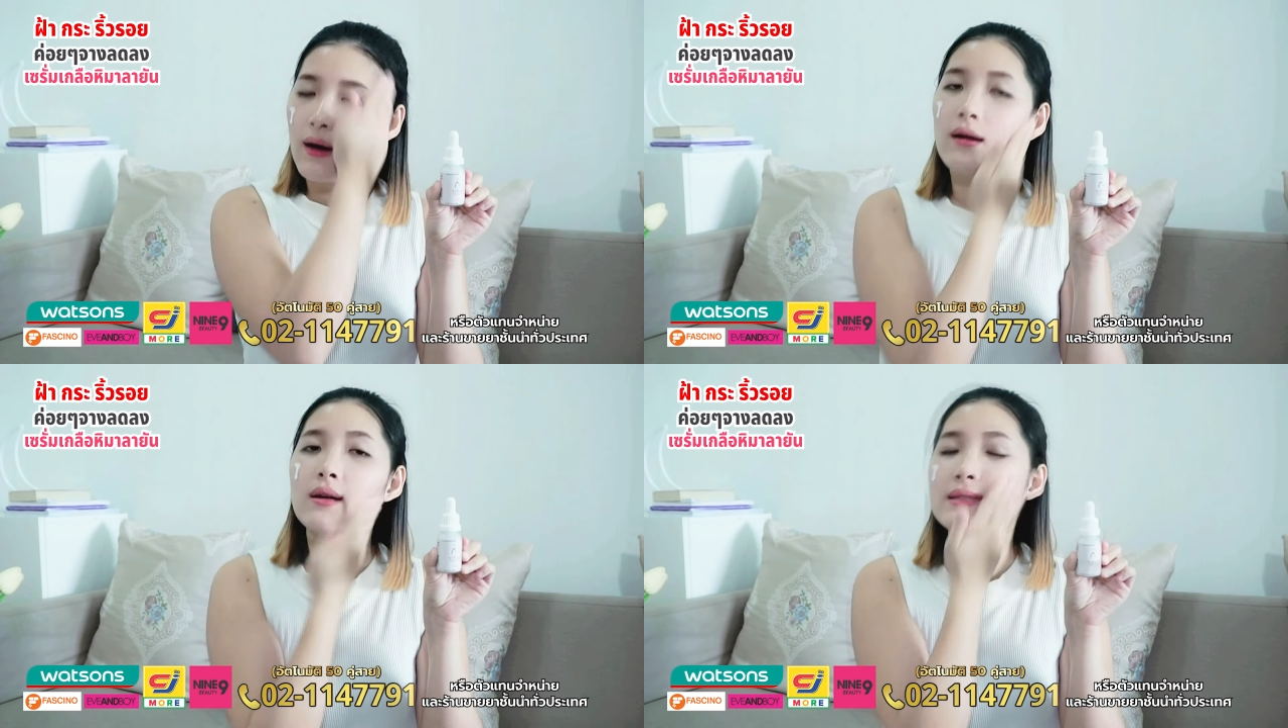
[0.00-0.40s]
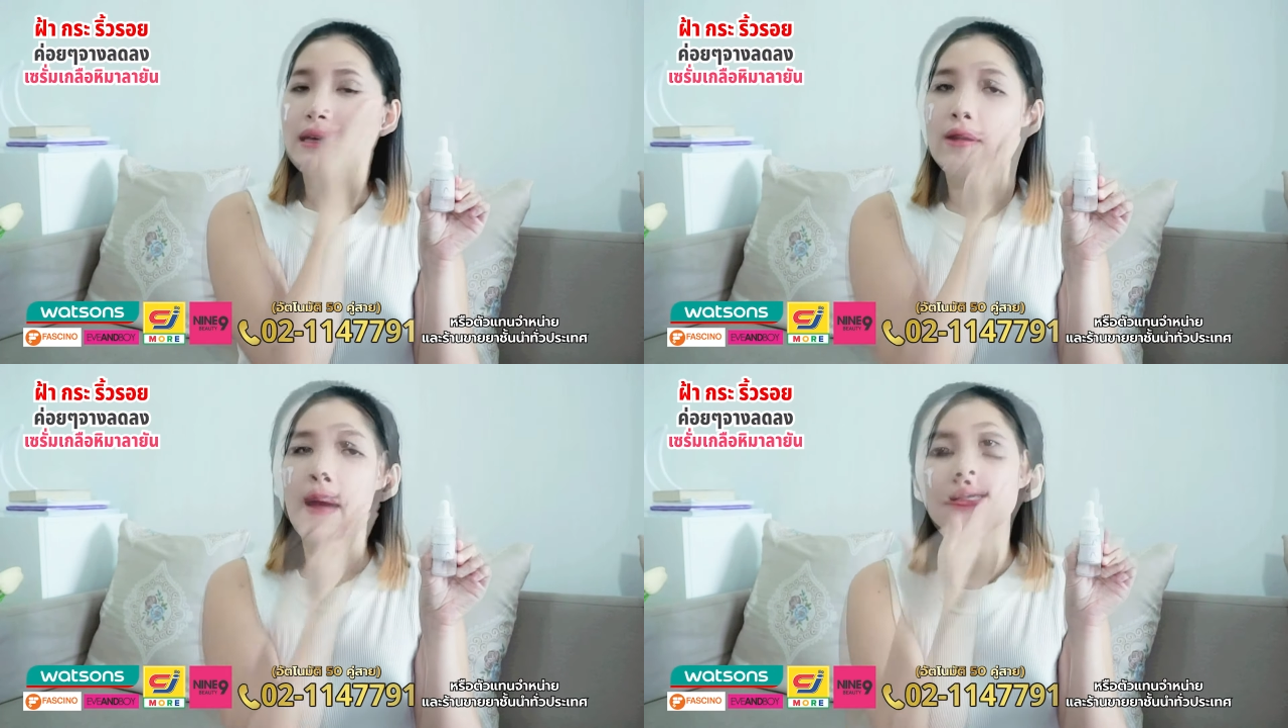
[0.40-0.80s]
ทำไม
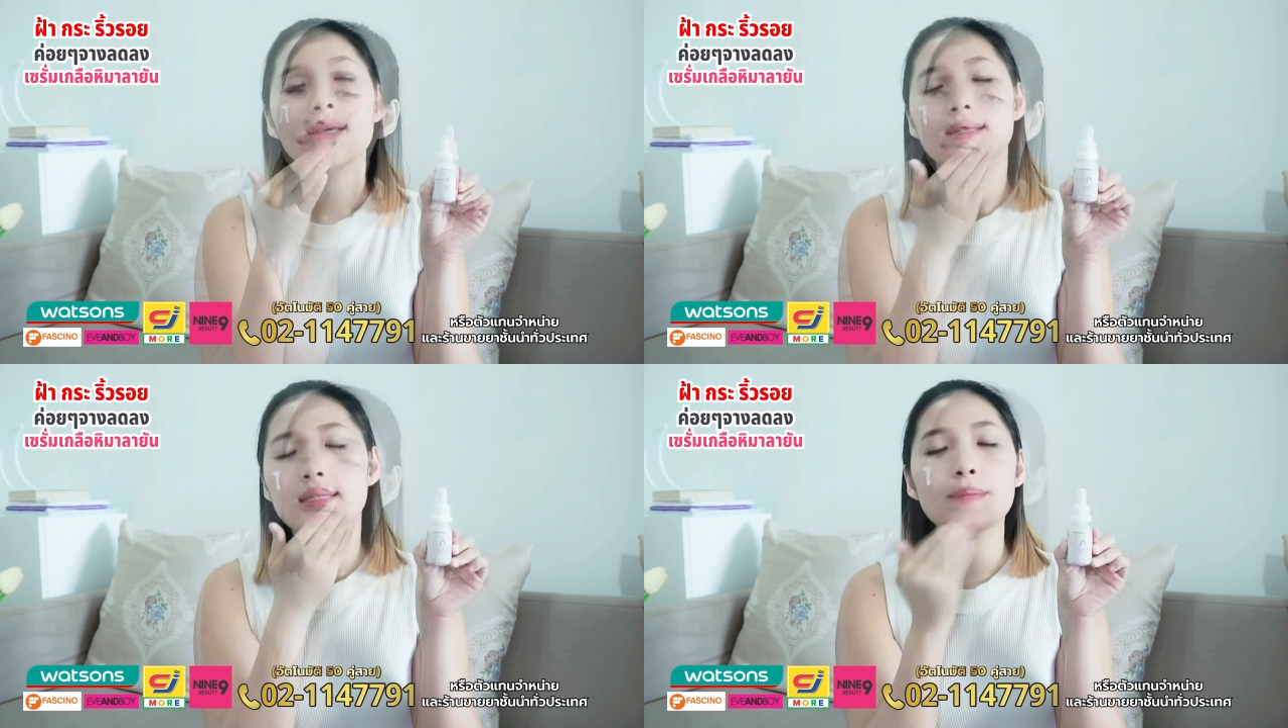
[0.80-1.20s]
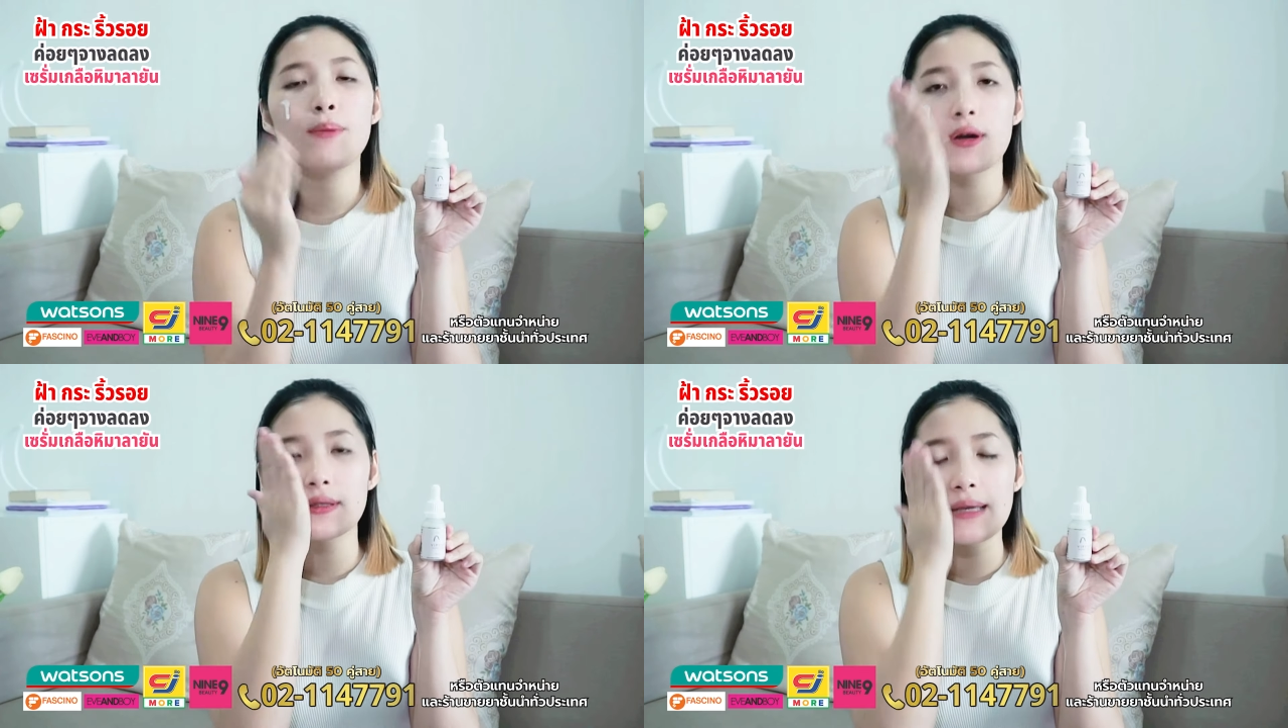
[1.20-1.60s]
ผิวหน้าดูก
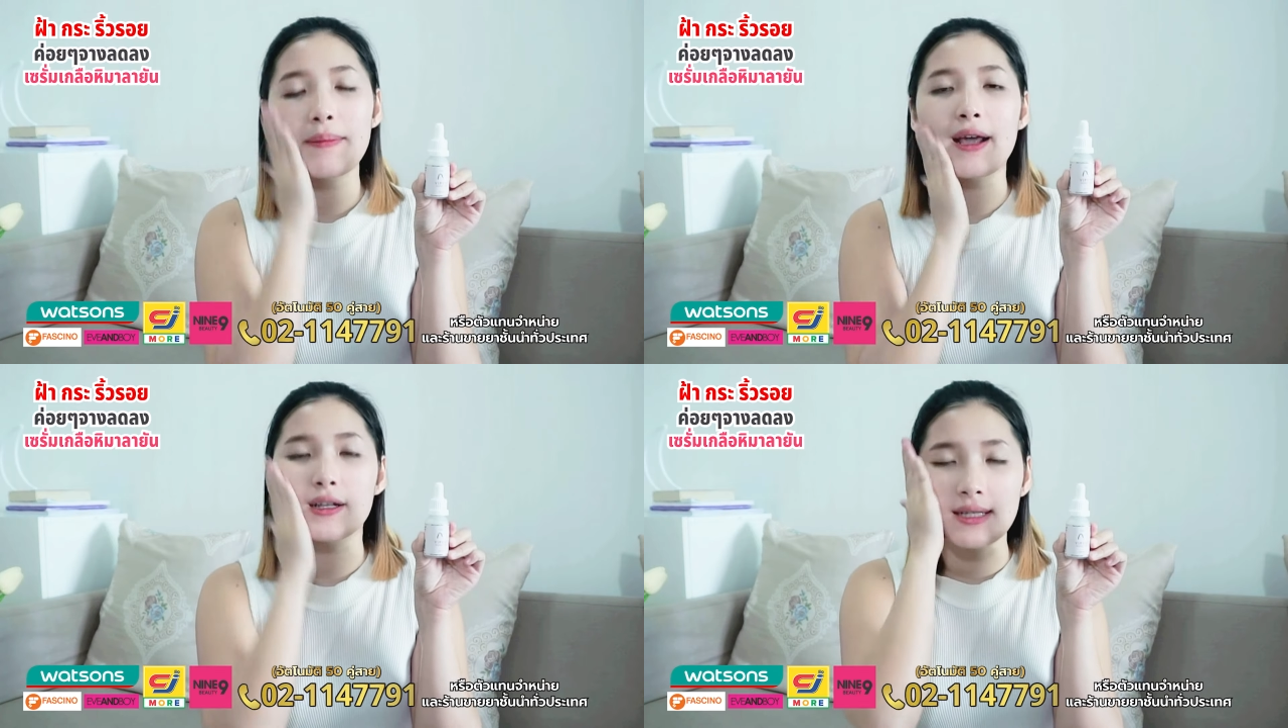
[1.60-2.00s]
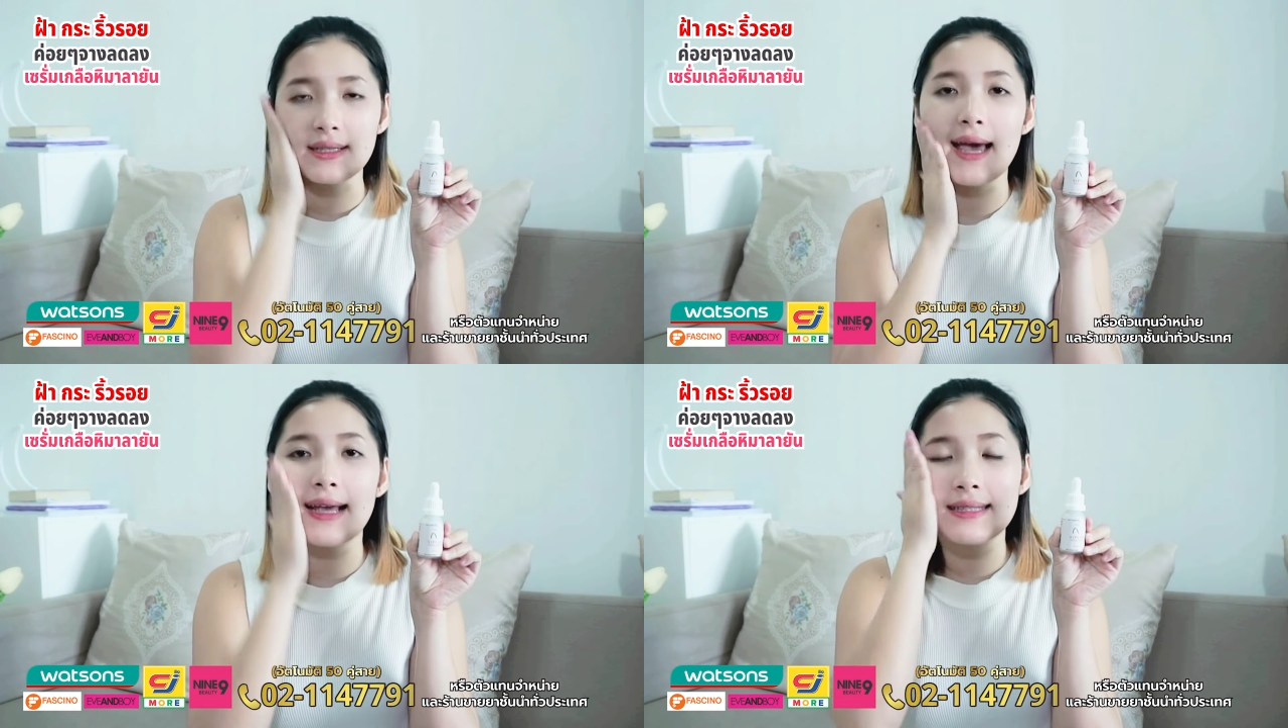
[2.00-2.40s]
ระชับขึ้น
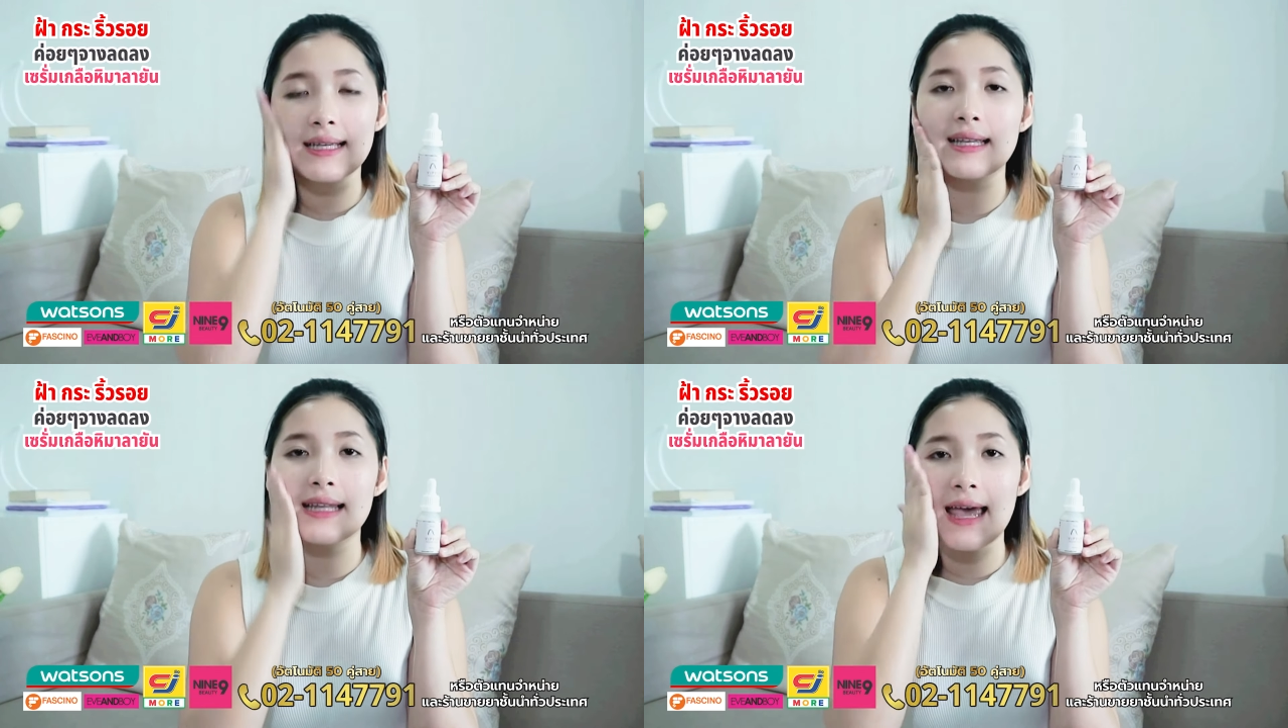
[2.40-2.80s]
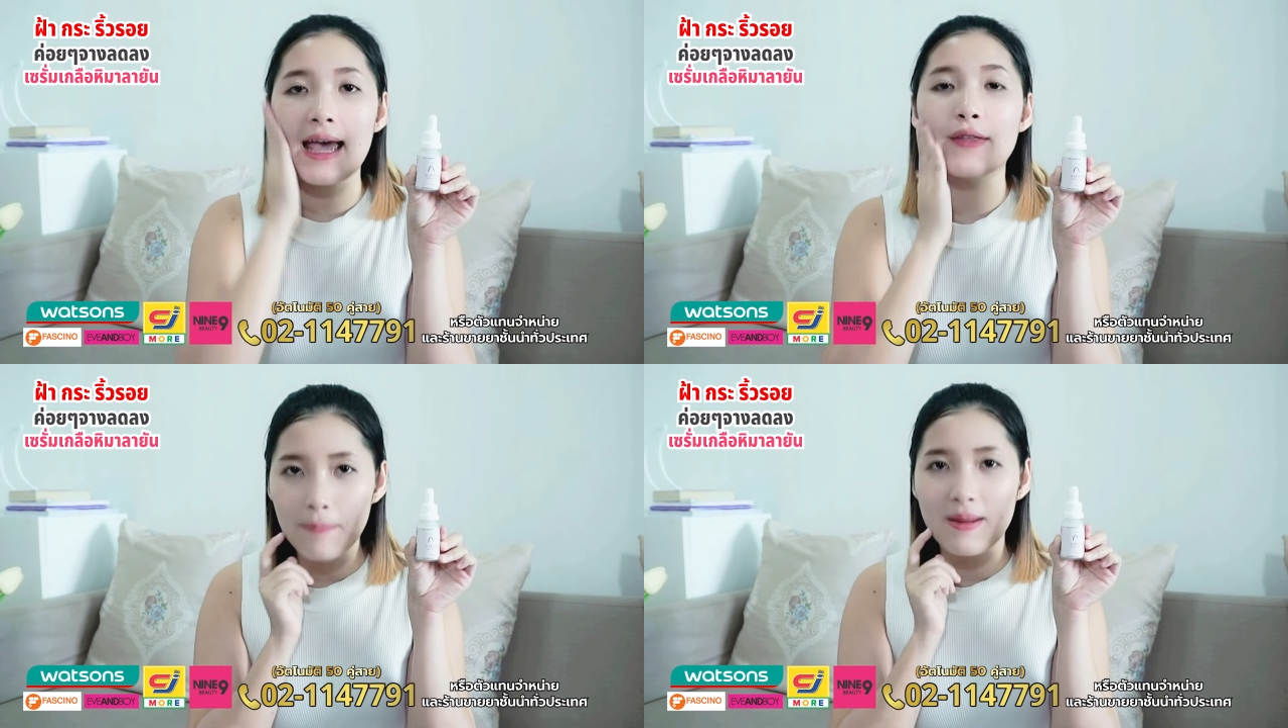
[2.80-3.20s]
เนาะ ผิวหน้าดู
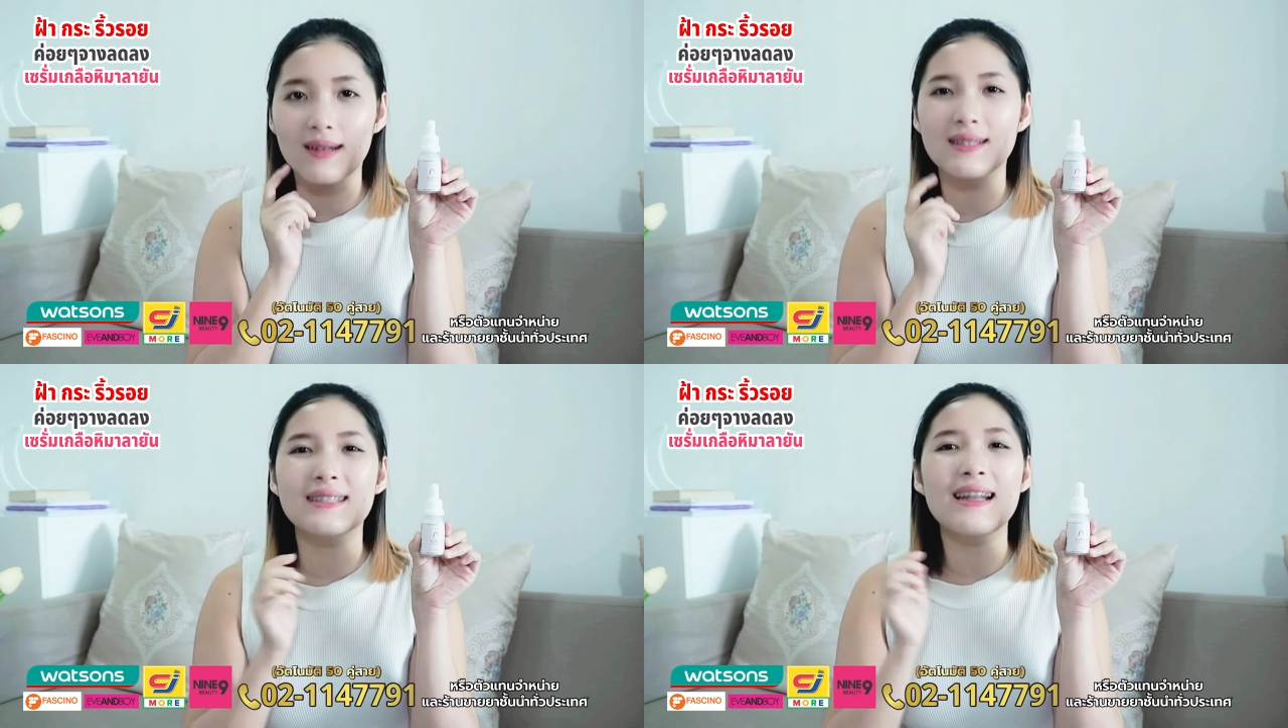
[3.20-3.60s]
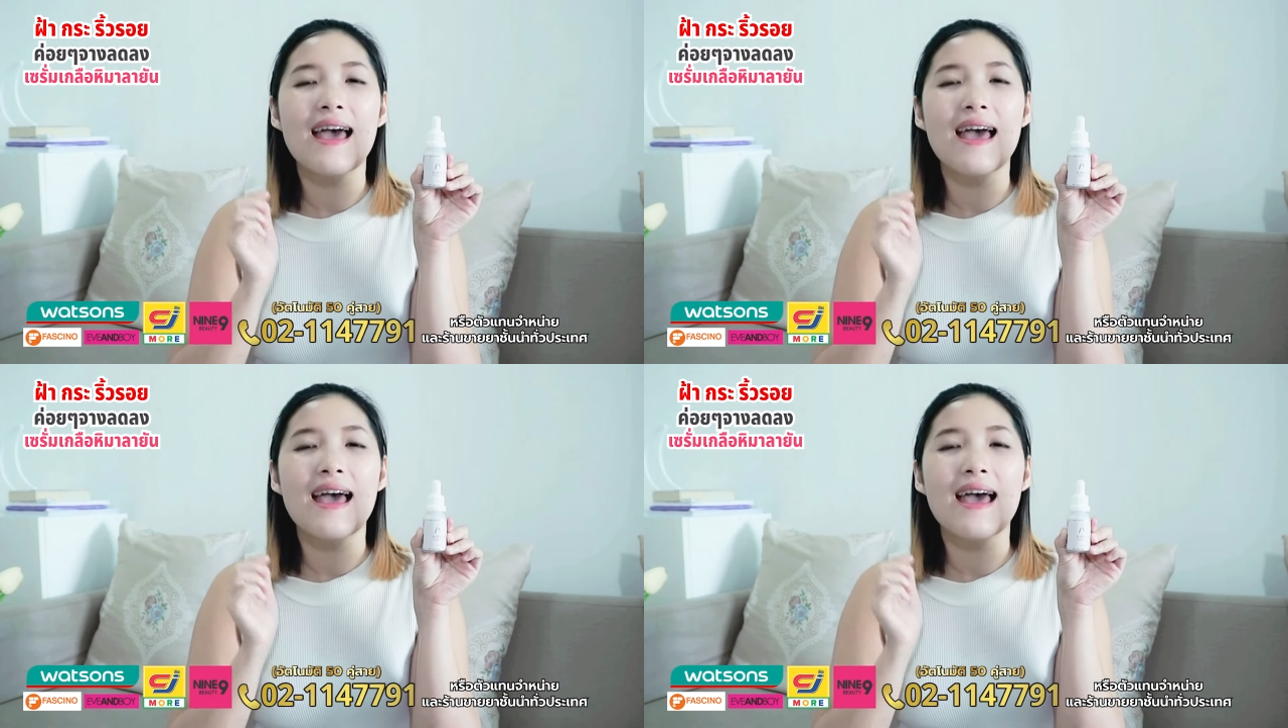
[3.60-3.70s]
เรียบเนียนขึ้น